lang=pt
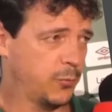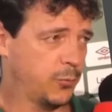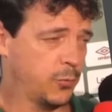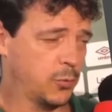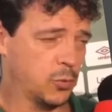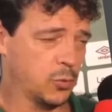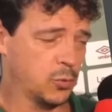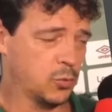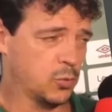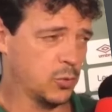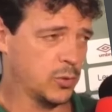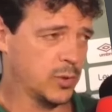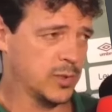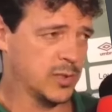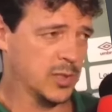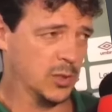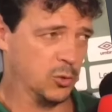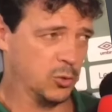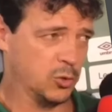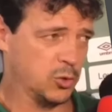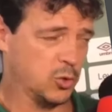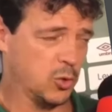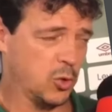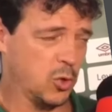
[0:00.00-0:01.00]
foram todas
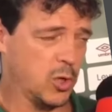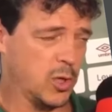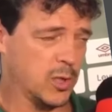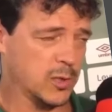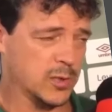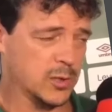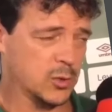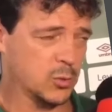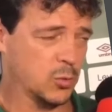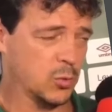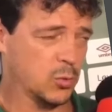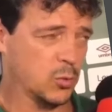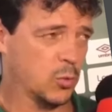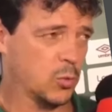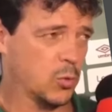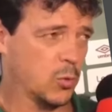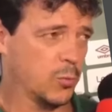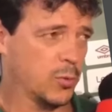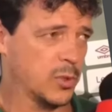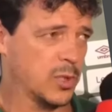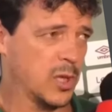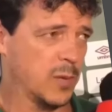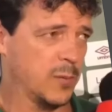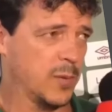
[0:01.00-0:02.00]
elogiosas quanto ao
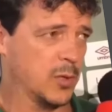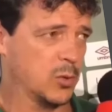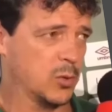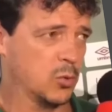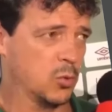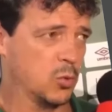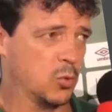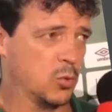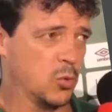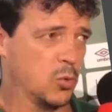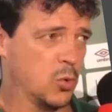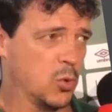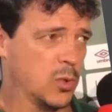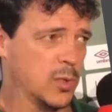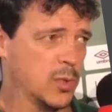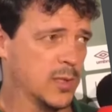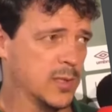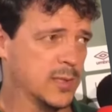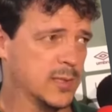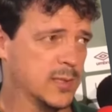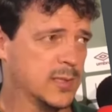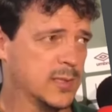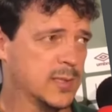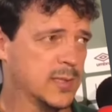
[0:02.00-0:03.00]
comportamento do
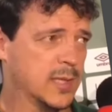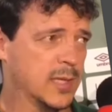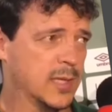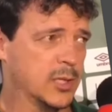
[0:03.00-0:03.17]
Douglas.